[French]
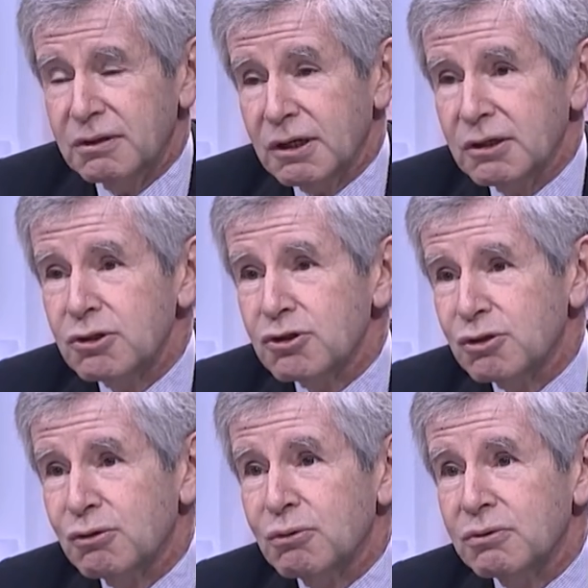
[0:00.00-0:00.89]
des
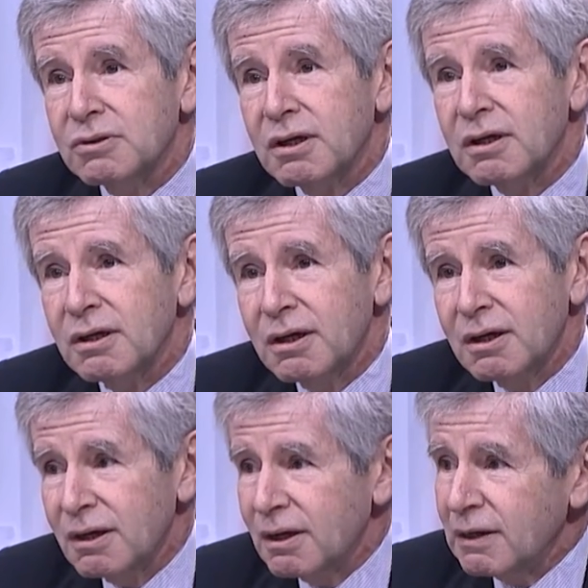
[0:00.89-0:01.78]
riches, on le sait,
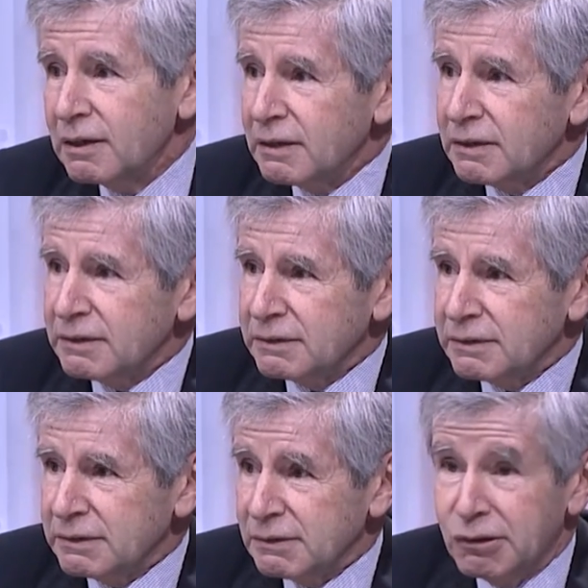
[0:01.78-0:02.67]

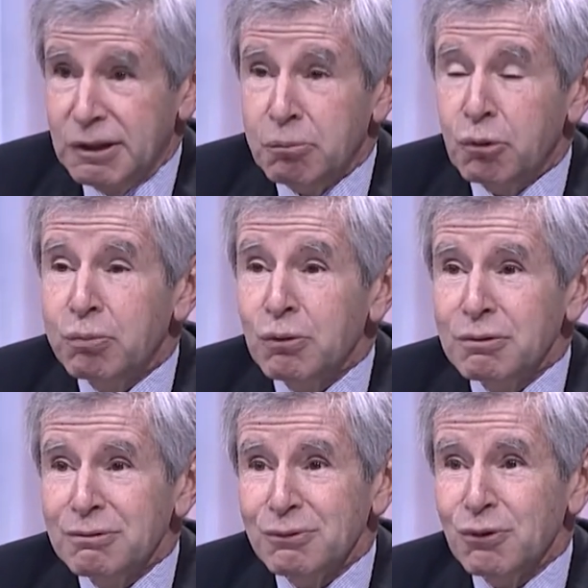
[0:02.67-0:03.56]
euh, des
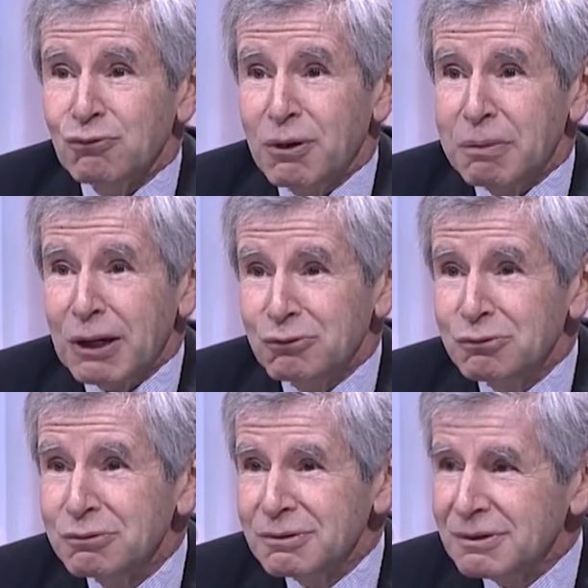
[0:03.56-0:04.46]
bobos, on en voit
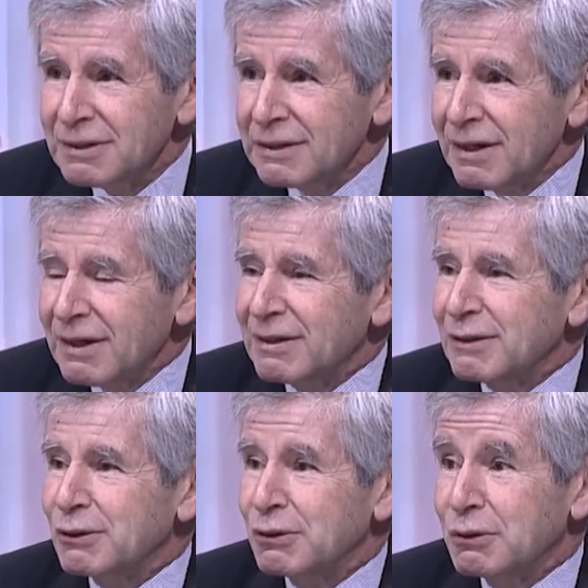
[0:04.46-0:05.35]
partout,
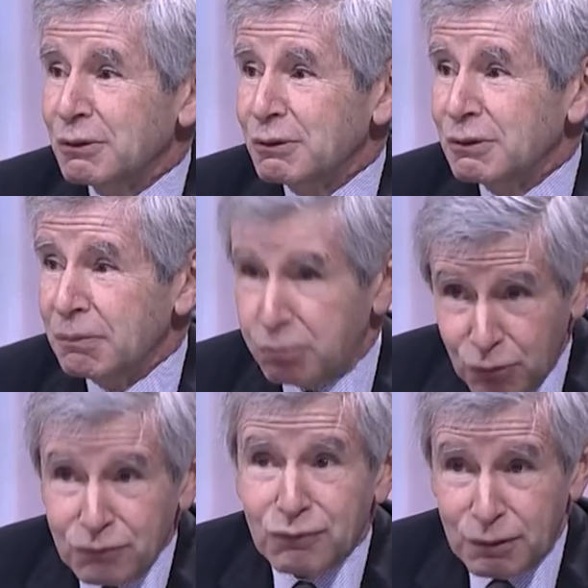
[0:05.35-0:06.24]
des
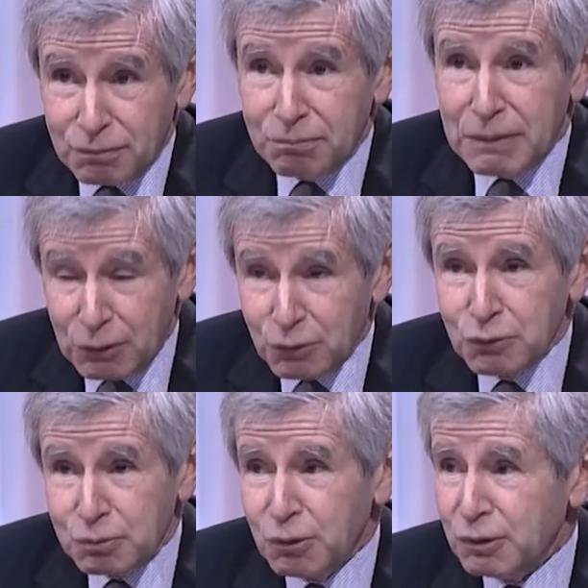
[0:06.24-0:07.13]
pauvres,
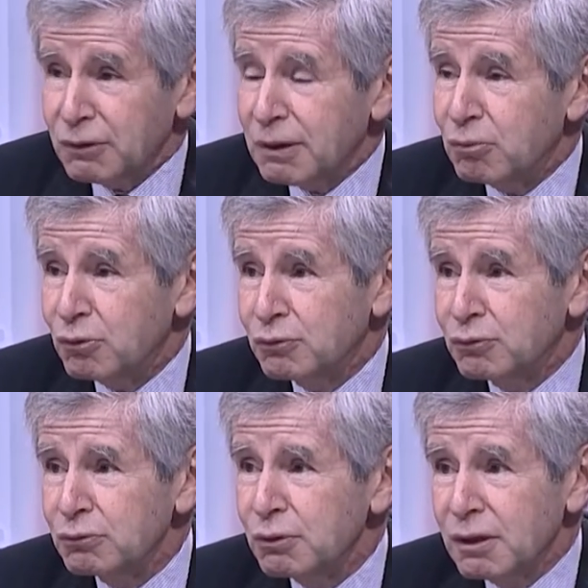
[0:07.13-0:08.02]
malheureusement il y en a
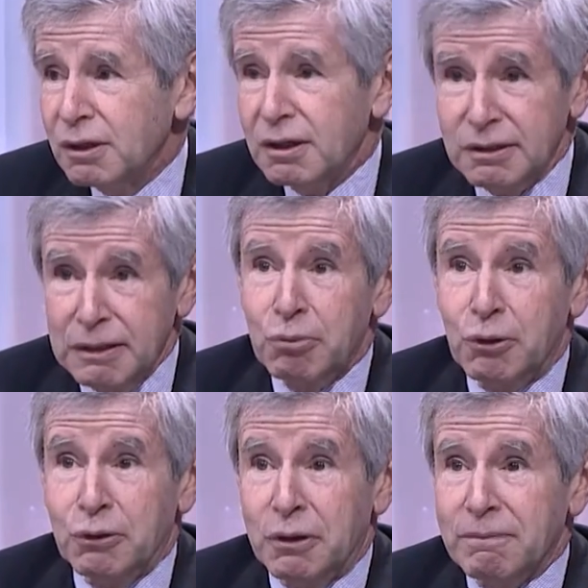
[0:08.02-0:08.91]
beaucoup, et des
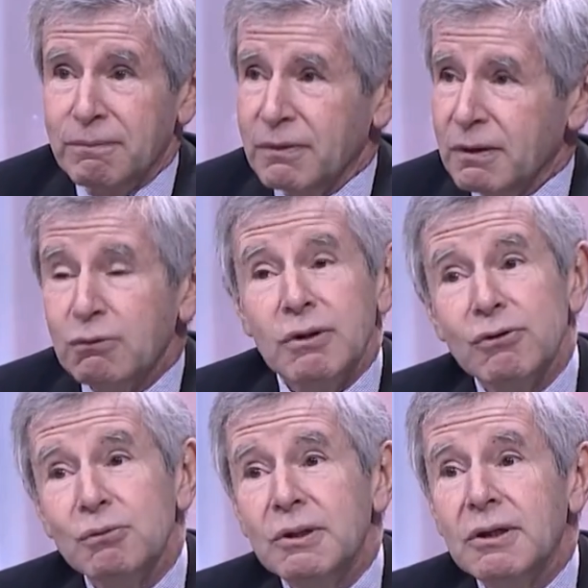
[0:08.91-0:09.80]
beurs on
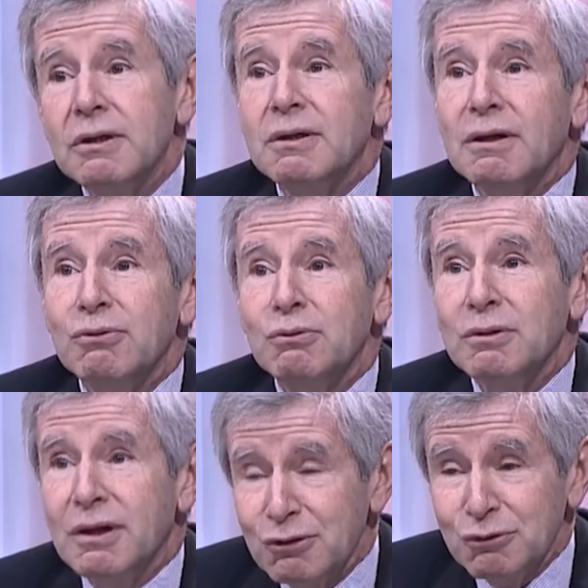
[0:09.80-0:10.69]
avait oublié qu'il y avait une
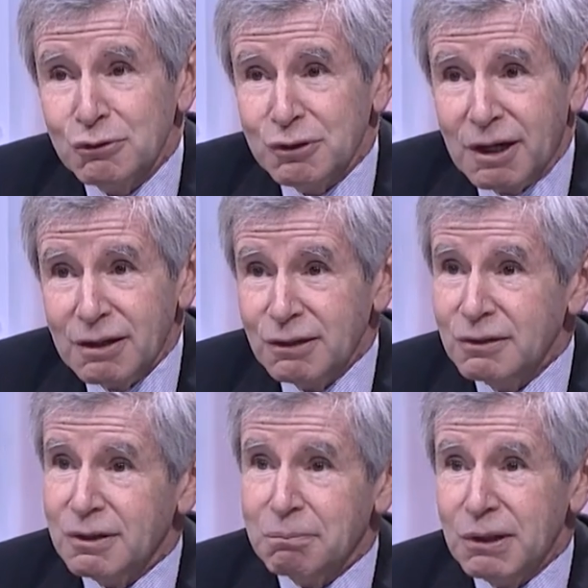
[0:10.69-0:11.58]
classe sociale
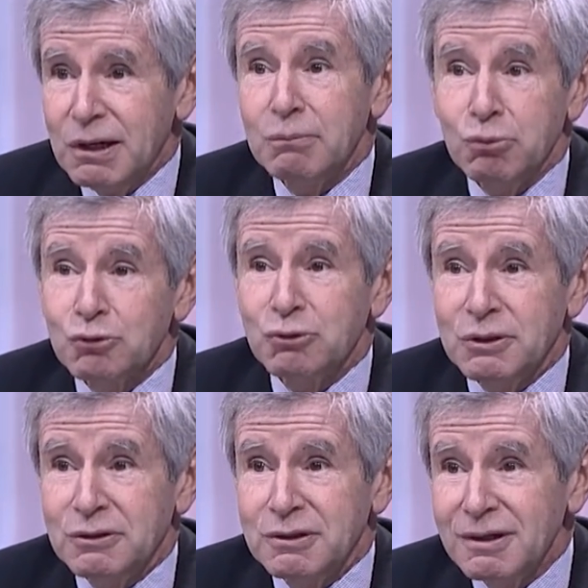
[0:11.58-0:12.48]
qui s'appelle la
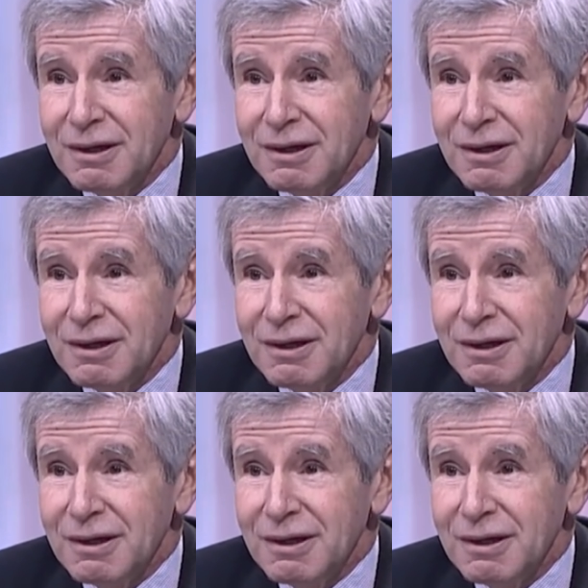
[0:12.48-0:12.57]
bourgeoisie.